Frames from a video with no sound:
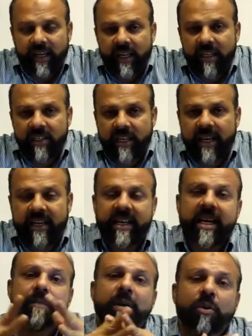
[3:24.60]
इस
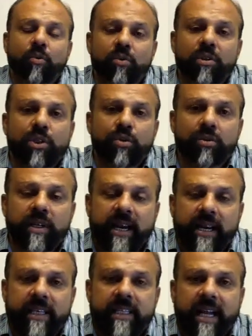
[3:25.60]
एरिए में कौन सी
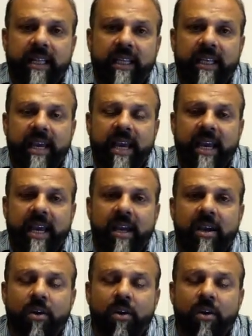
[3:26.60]
सोसाइटीज़ आती हैं